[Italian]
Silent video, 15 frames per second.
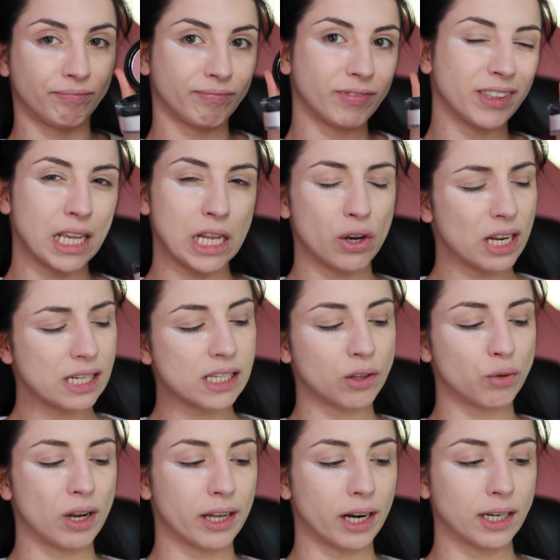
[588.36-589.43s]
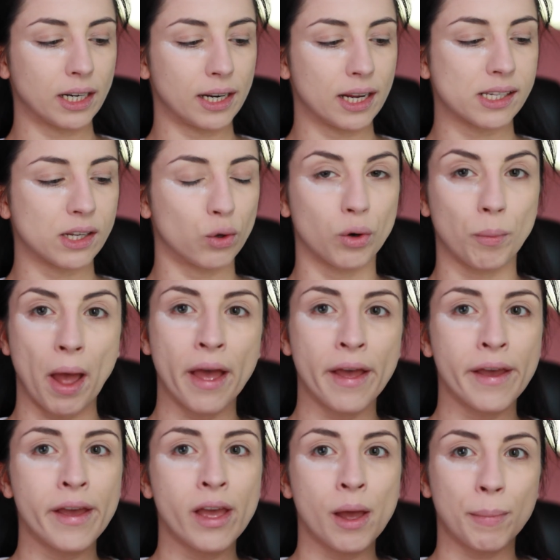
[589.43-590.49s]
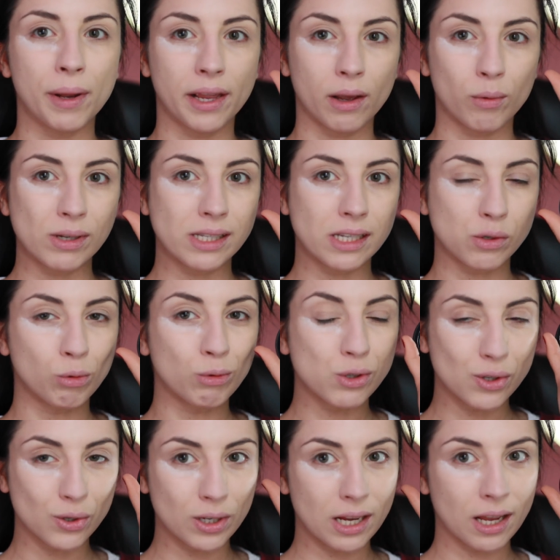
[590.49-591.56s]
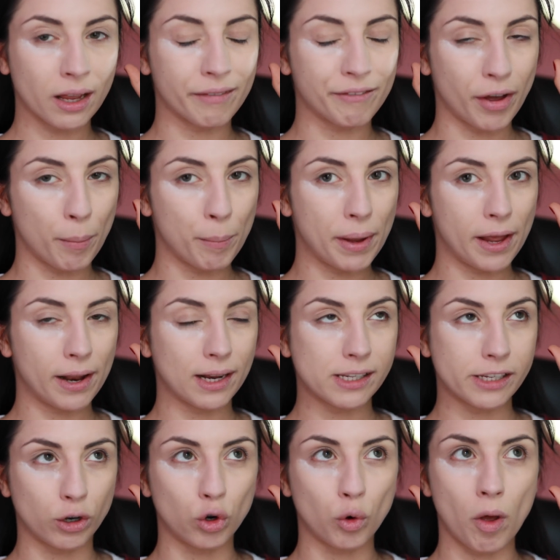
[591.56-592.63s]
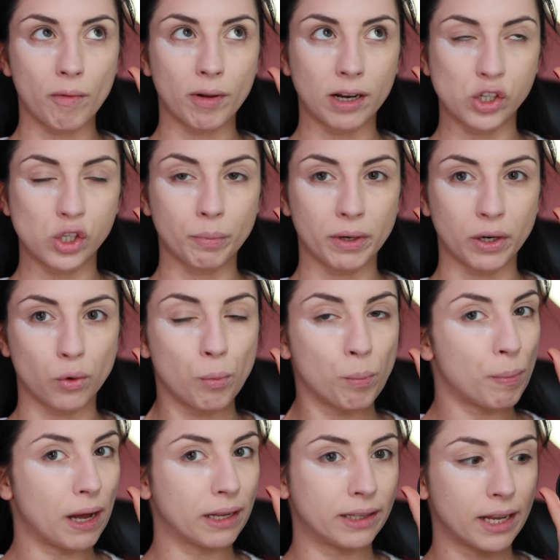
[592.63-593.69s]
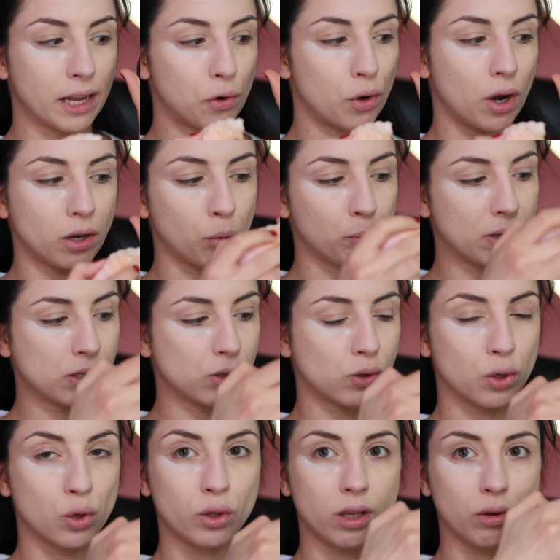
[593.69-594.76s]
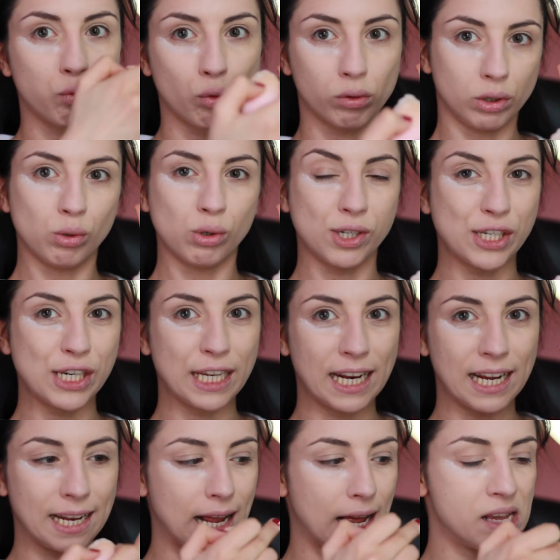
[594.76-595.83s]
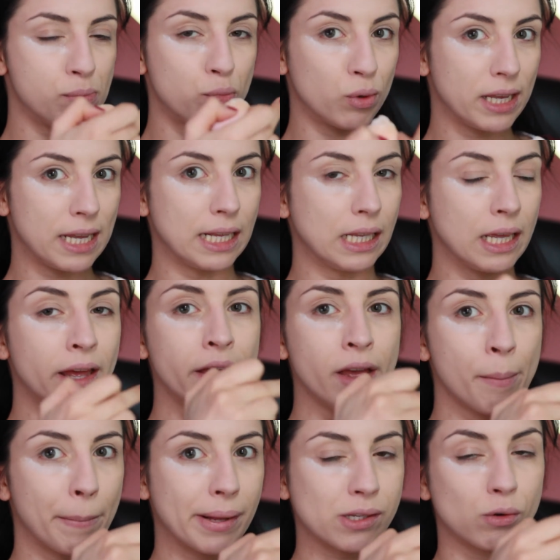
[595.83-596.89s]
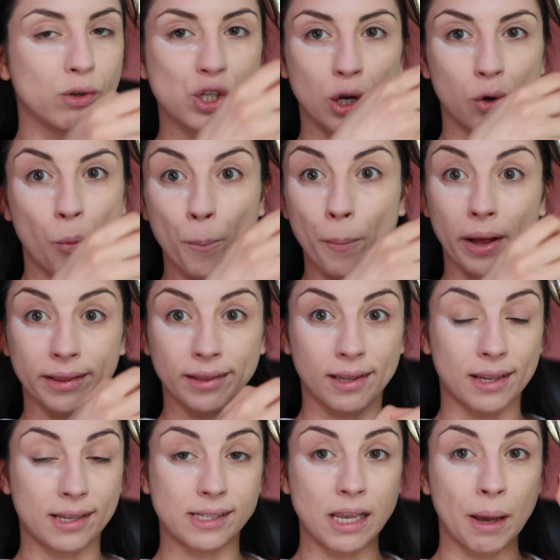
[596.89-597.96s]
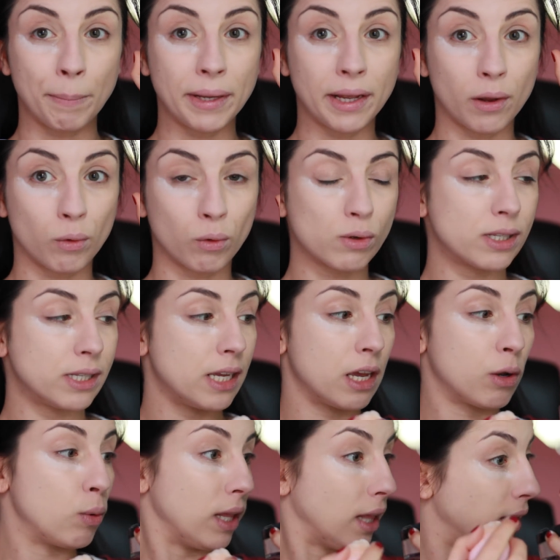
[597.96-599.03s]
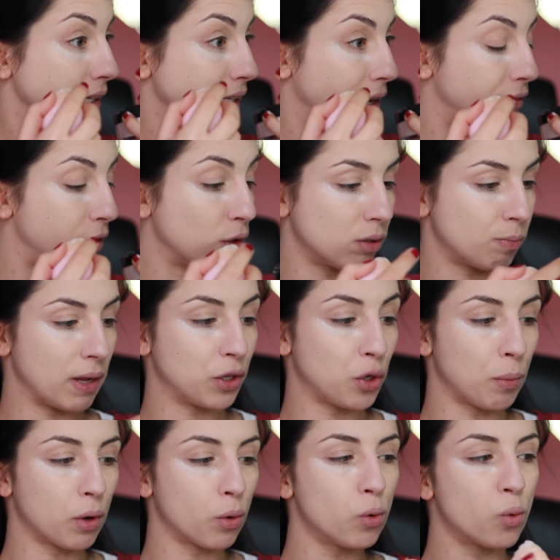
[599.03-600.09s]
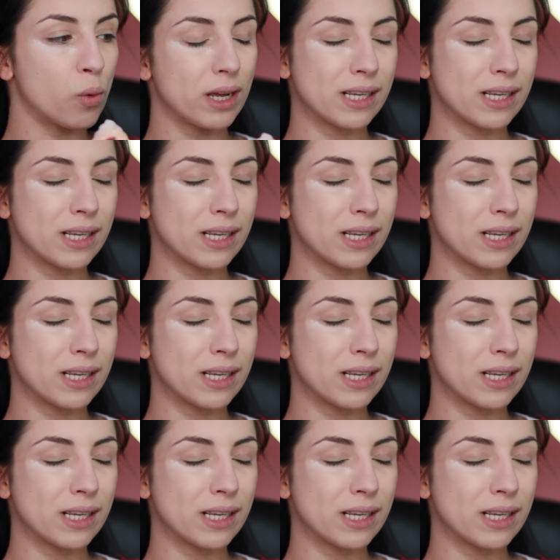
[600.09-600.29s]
Mh, mm, non è stata una grande idea secondo me, perché questa soluzione va bene secondo me per le cipre compatte che non hanno bisogno di fuoriuscire dai buchini, ma sono già compatte e si applicano così e quindi serve lo specchio, ma con